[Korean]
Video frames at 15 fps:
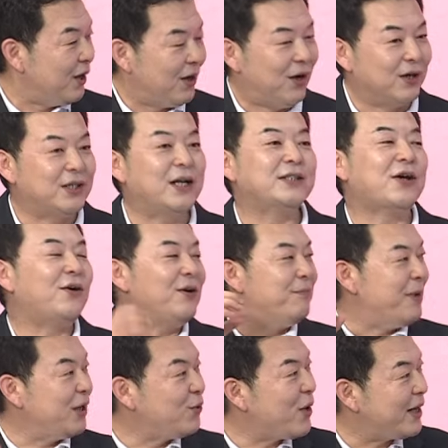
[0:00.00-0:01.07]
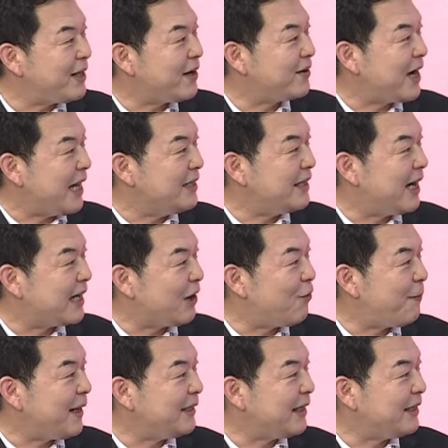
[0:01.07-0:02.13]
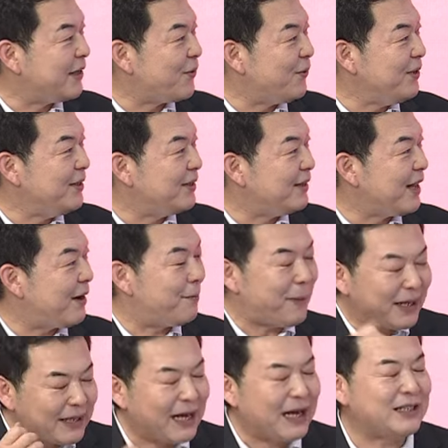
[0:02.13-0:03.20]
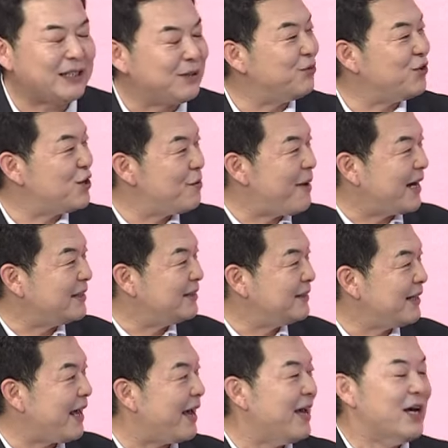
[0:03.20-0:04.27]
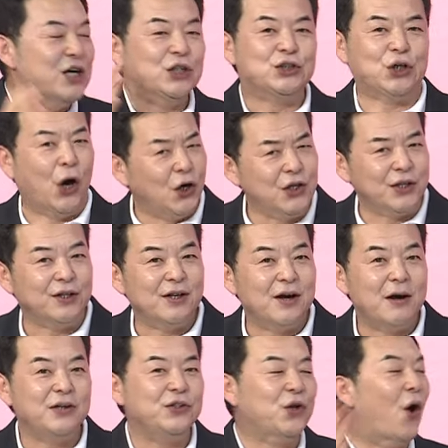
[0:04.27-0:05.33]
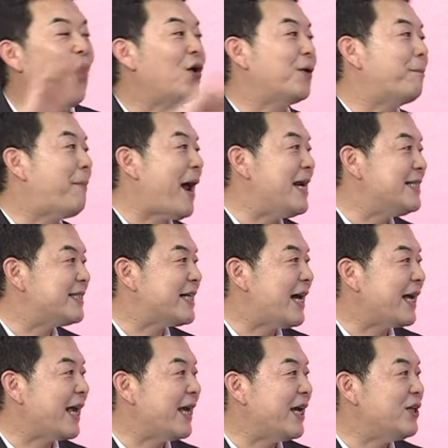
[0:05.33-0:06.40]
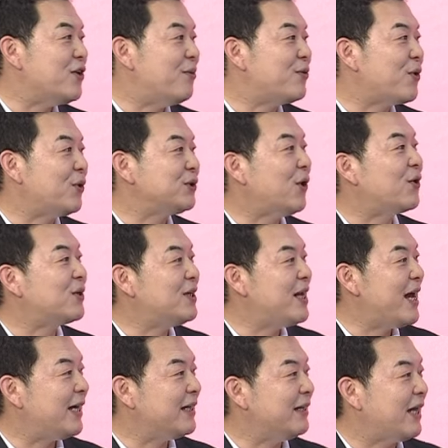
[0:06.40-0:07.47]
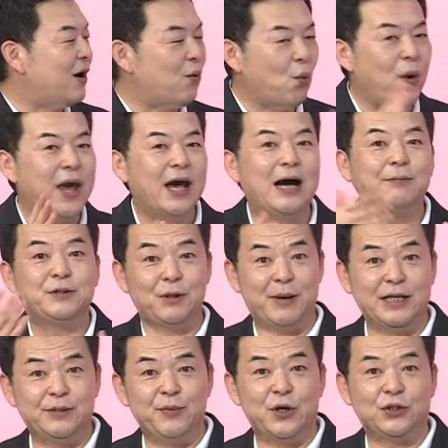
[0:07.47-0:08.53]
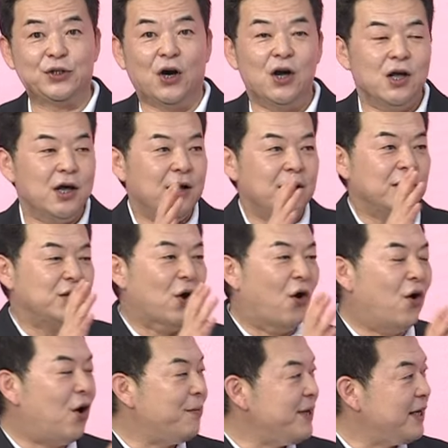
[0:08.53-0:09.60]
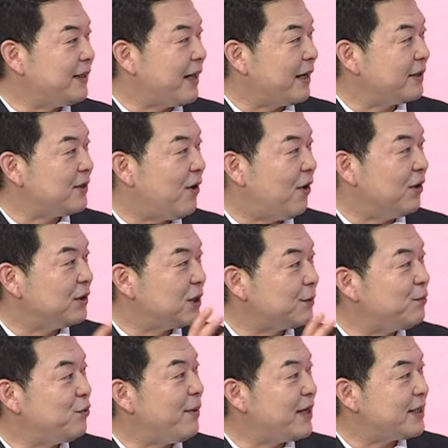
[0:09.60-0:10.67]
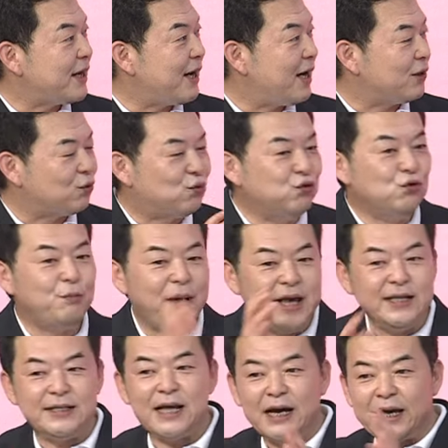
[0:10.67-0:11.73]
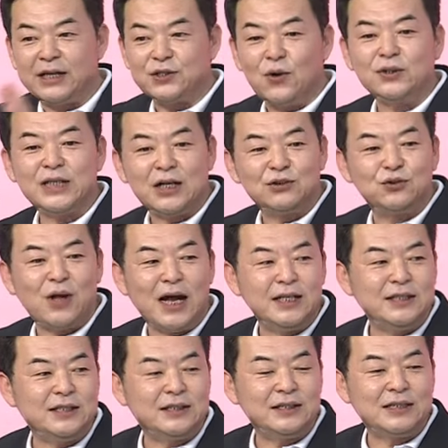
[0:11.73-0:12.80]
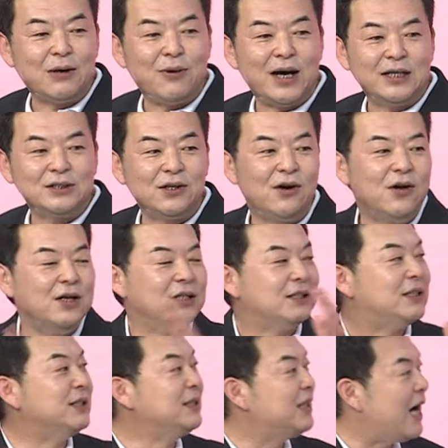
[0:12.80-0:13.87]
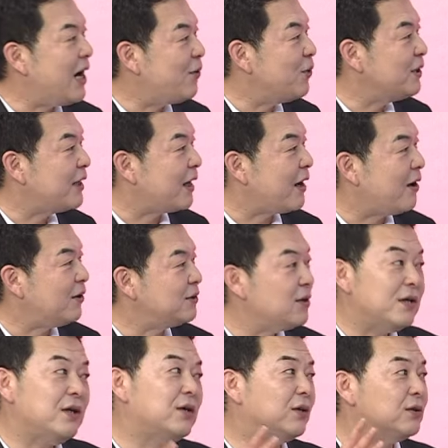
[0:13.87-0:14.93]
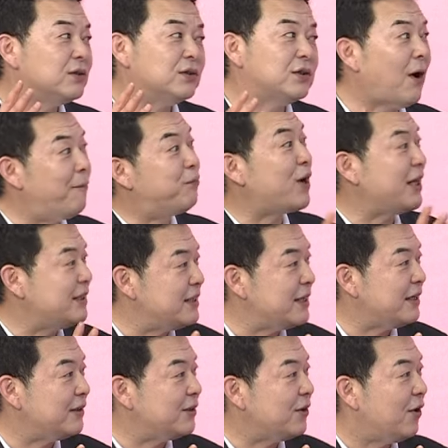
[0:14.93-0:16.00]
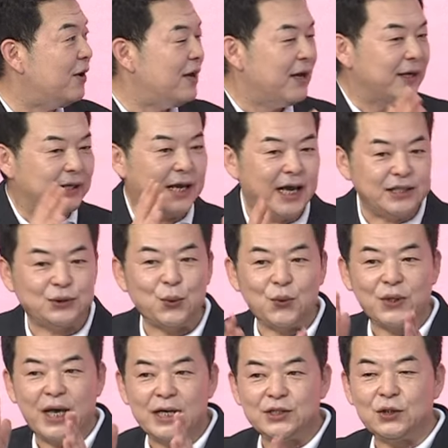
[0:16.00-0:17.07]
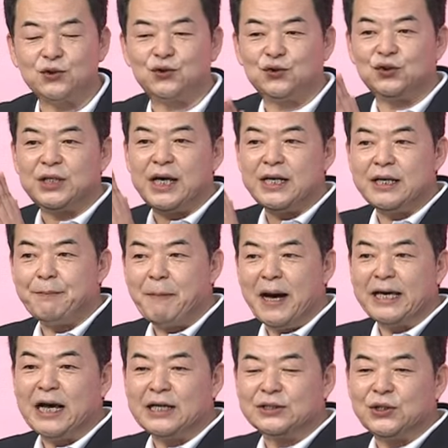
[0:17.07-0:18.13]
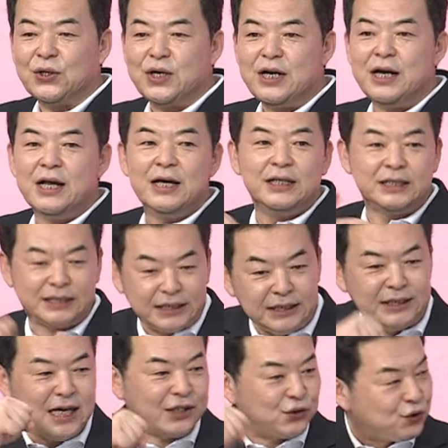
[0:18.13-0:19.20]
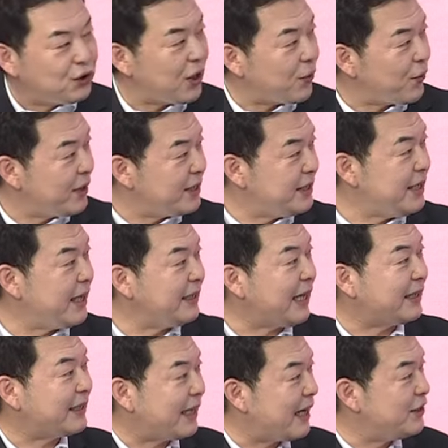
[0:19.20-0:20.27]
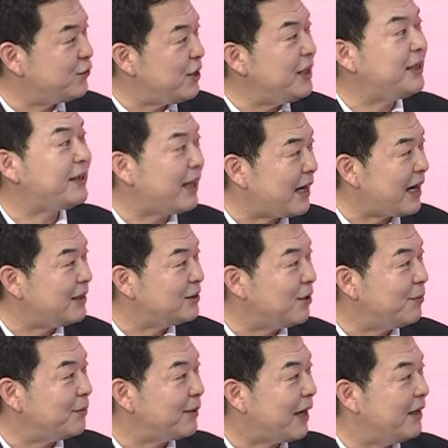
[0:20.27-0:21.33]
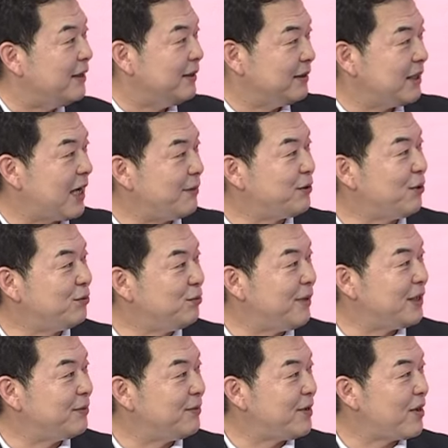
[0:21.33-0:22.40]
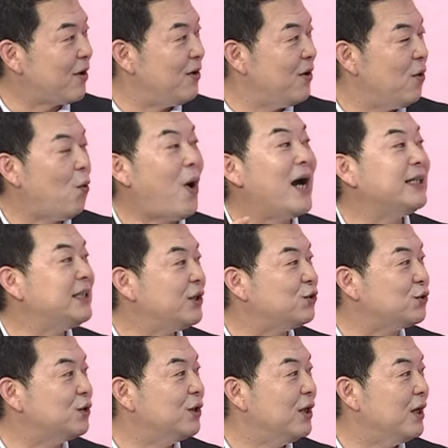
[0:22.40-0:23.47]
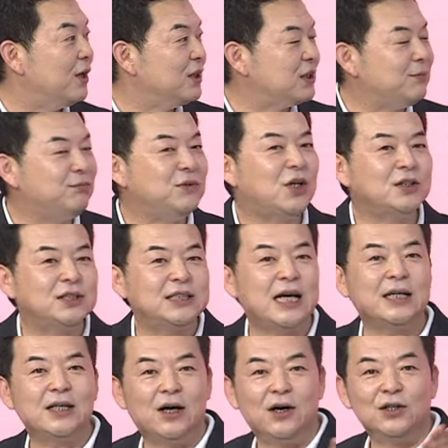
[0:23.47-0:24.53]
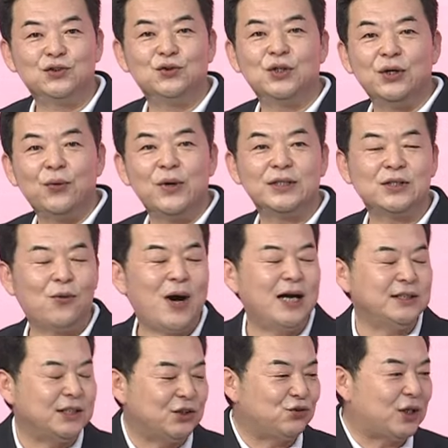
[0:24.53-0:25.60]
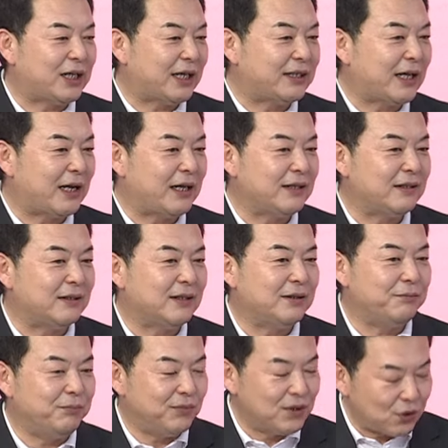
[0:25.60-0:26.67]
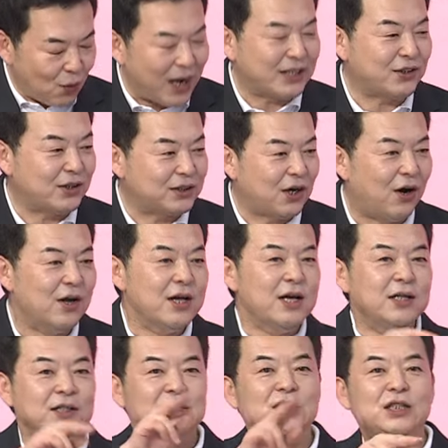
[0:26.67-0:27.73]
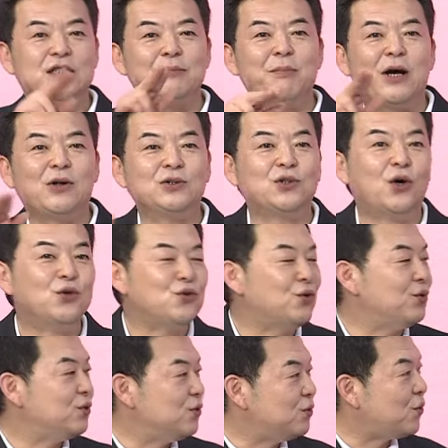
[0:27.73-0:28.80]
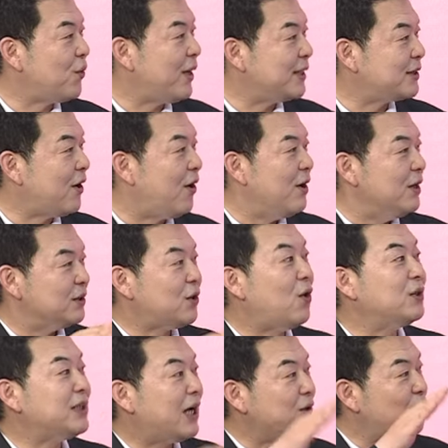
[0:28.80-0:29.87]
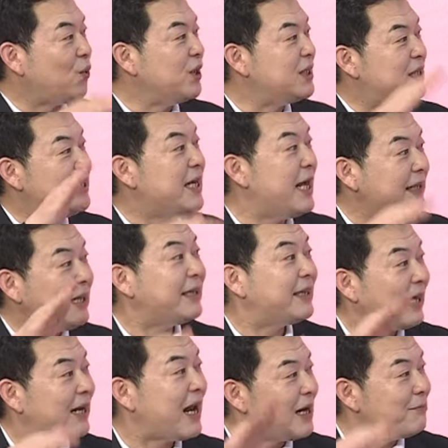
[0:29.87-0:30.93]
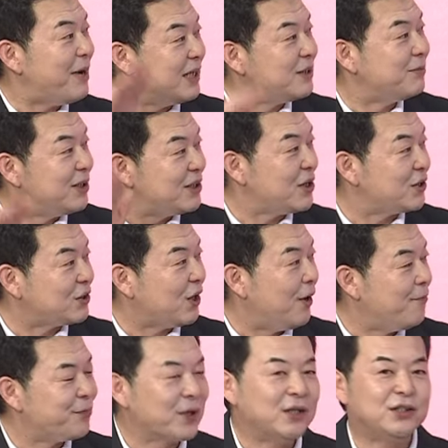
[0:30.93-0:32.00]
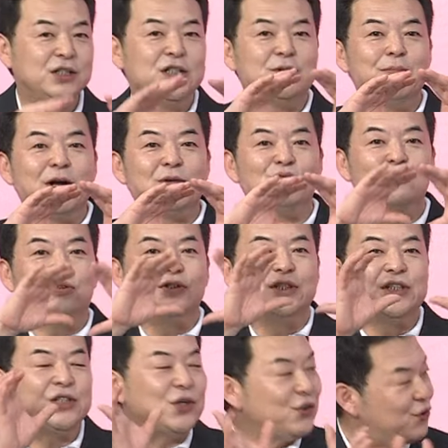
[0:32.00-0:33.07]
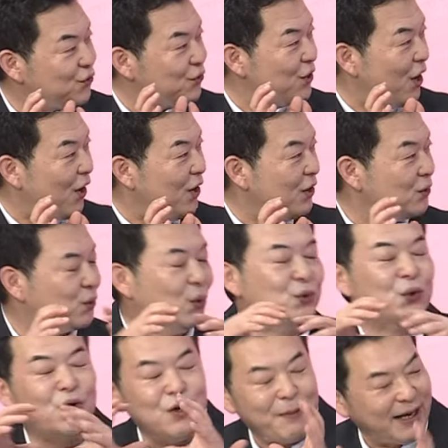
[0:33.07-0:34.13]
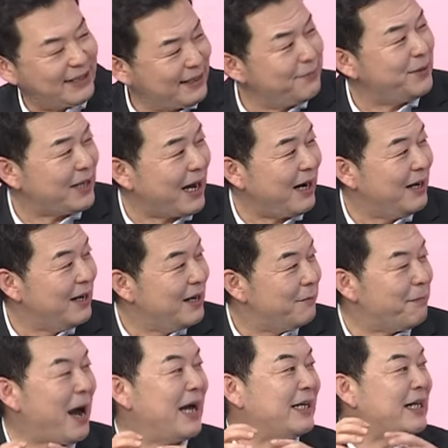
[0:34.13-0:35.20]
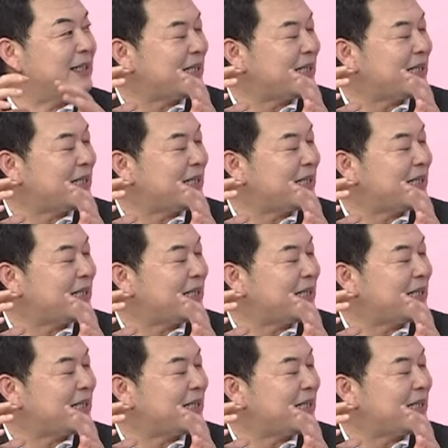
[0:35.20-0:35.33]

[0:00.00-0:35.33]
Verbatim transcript: 어, 그래서 매도해야 되는 거 아닌가라고 판단되고 있는데 판단하시는 분들이 많으신데 저는 역발상의 개념으로 접근을 해야 된다. 왜? 앞서 말씀드렸죠. 영업이익단에서 식품회사가 두 배 이상의 성장주도 아닌 상황에서 증가하고 있다는 것은 이건 서프라이징이거든요. 음. 계속해서 추세 방향성을 증가 추세로의 진행이 나타날 수있다는 점입니다. 제가 앞서 무슨 말씀드려요? 황제주. 10년 차 어, 주기로 해서 황제주가 나타나는 과정에서 70만 원 전후로 해서 성장통이 진행됐다라는 말씀을 드렸죠. 네. 70만 원 부분을 찍어주고요. 음. 조정을 받습니다. 네. 많게는